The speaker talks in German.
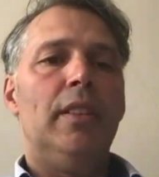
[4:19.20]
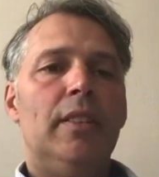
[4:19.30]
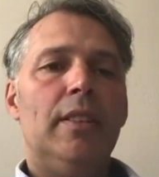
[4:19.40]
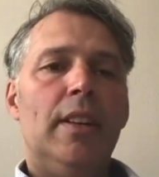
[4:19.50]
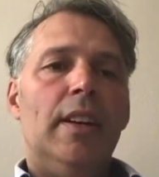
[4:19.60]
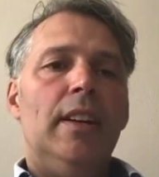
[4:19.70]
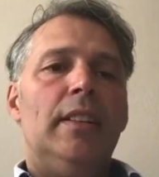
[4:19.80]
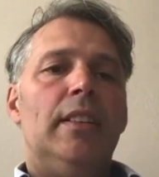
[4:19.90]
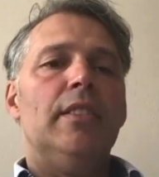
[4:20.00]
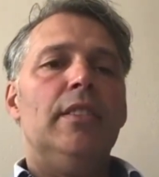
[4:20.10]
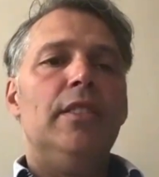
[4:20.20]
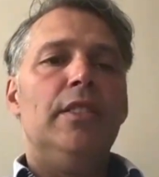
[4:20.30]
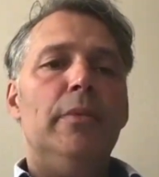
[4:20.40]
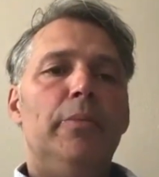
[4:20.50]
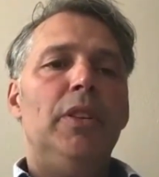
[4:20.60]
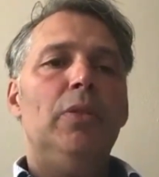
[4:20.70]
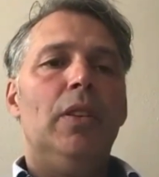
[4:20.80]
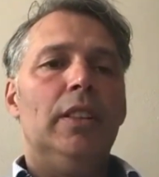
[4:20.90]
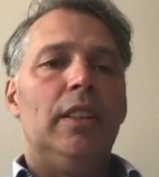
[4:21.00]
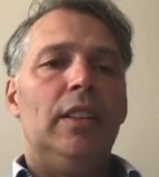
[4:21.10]
Da sind die sieben
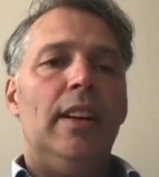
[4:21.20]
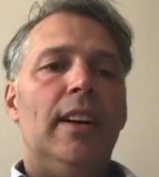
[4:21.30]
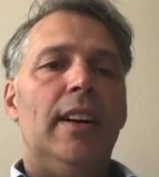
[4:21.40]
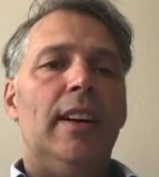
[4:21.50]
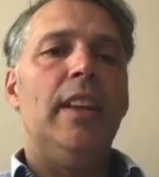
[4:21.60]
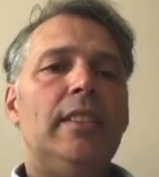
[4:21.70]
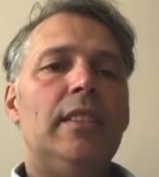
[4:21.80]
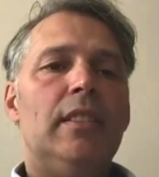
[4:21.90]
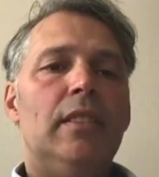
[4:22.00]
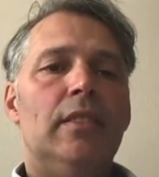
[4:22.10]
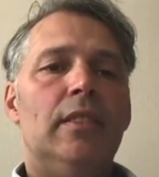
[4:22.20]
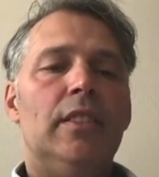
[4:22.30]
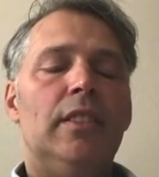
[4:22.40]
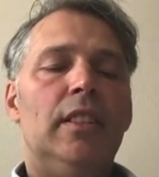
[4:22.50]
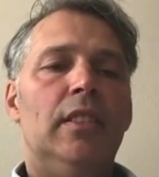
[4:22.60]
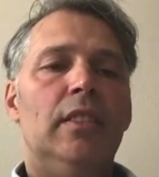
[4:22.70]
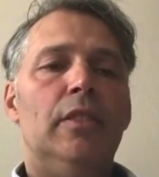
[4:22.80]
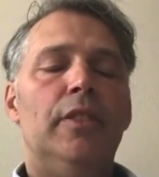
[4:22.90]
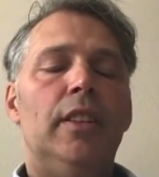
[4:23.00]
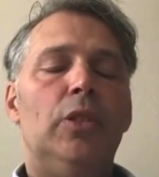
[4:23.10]
Biogasanlagen vernetzt. Das geht dann auch in eine
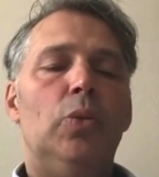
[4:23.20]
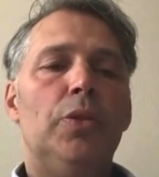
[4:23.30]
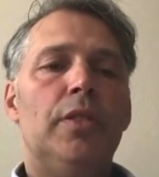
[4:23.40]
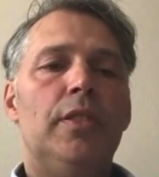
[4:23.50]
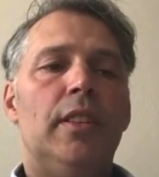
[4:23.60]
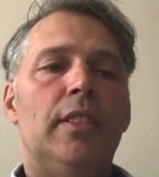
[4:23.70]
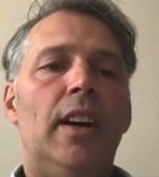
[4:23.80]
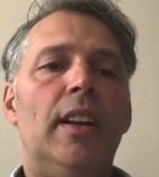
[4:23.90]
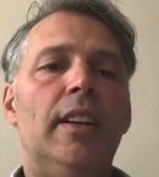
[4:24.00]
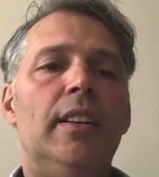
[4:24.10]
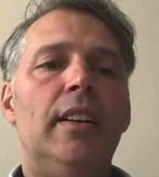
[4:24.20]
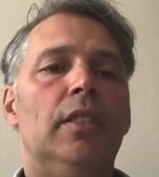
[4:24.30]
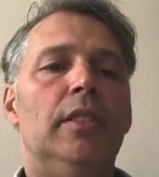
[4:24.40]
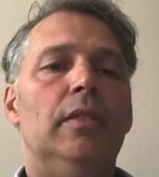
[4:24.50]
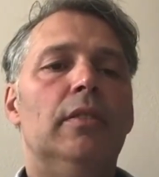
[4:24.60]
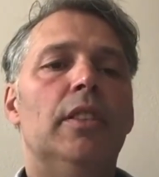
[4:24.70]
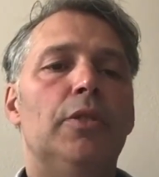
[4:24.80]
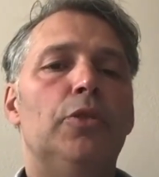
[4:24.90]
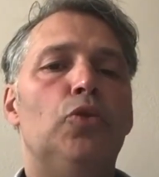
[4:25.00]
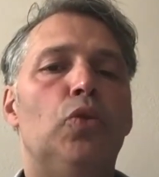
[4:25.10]
große Zentraleinheit. Das ist
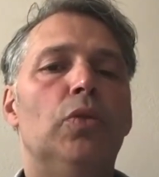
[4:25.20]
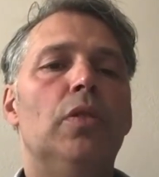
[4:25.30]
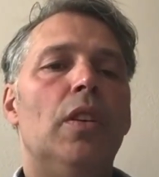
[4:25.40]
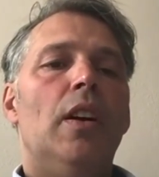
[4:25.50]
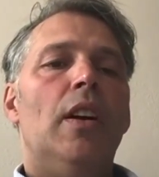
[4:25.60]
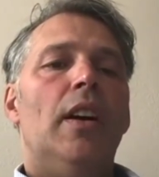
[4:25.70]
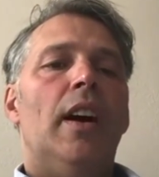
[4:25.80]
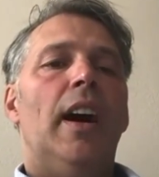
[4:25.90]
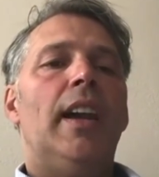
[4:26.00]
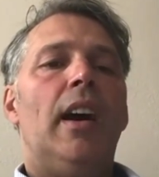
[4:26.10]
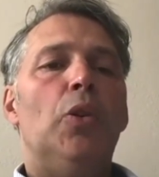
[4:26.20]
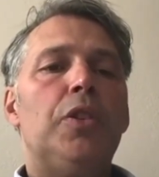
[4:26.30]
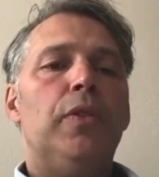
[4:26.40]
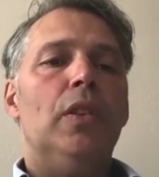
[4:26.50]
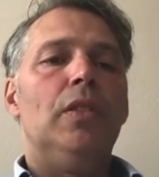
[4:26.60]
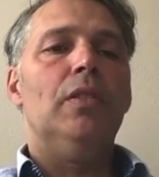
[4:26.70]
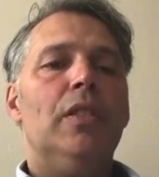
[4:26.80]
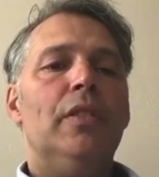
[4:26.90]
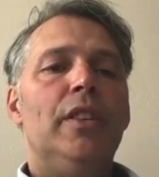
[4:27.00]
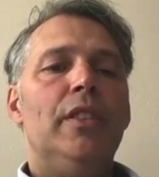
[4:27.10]
schon eine Herausforderung
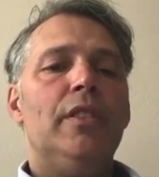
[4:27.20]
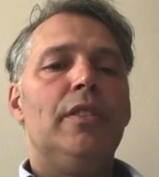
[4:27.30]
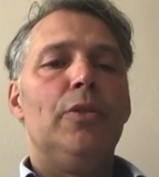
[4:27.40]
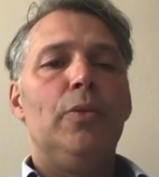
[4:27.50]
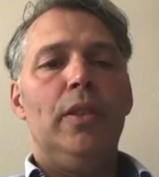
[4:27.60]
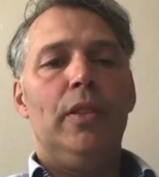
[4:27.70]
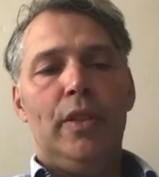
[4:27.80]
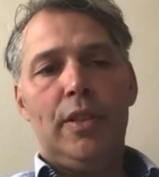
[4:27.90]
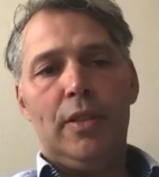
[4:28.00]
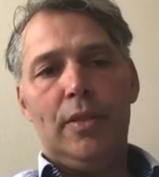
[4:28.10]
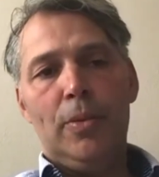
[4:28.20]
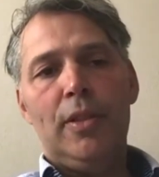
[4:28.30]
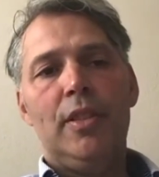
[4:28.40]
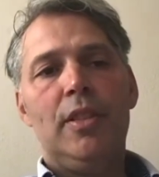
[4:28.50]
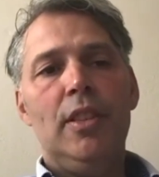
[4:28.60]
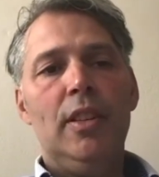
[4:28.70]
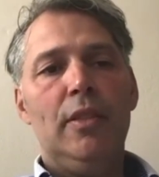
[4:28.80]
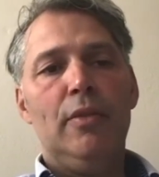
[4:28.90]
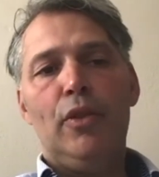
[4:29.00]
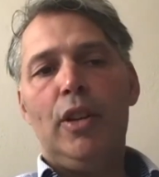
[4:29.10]
gewesen, so etwas zu initiieren, weil
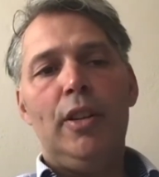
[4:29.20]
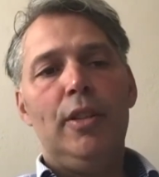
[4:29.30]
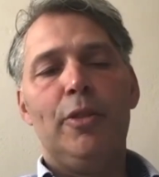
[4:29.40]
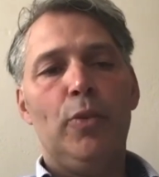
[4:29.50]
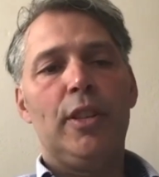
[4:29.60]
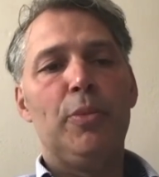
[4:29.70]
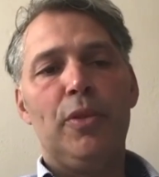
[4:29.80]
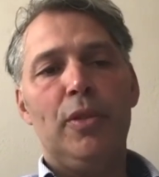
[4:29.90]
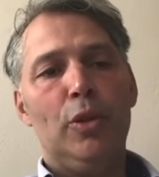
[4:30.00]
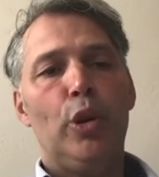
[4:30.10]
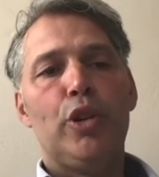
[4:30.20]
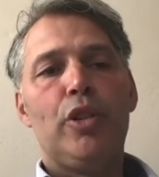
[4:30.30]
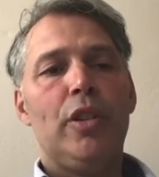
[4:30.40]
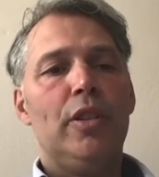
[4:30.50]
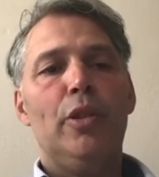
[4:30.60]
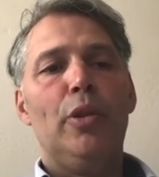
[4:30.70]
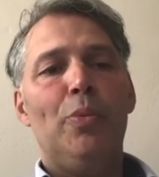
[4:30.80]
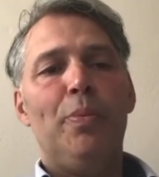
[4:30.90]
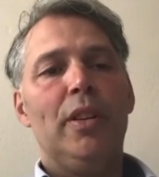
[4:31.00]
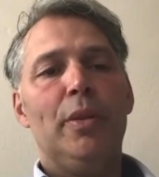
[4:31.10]
sowas gibt es in Deutschland, in Europa gibt es
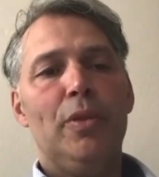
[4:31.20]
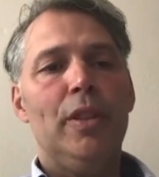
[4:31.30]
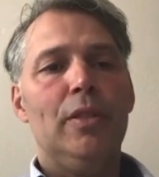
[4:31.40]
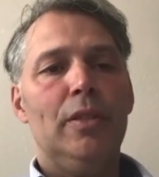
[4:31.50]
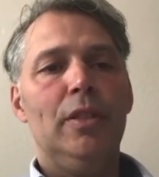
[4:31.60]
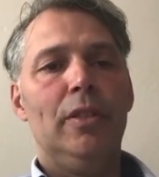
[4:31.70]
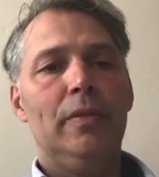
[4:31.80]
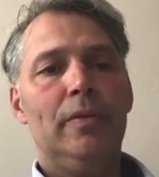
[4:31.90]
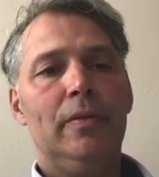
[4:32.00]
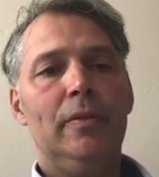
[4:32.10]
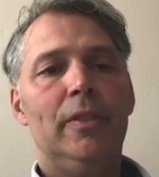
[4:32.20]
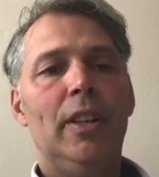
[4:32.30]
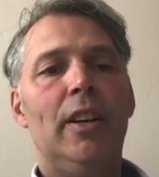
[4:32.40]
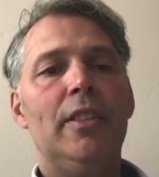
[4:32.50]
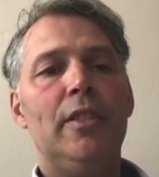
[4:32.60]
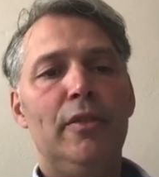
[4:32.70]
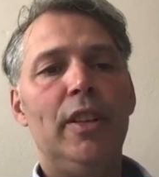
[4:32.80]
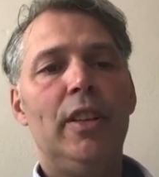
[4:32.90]
sowas nicht. Da sind wir dabei.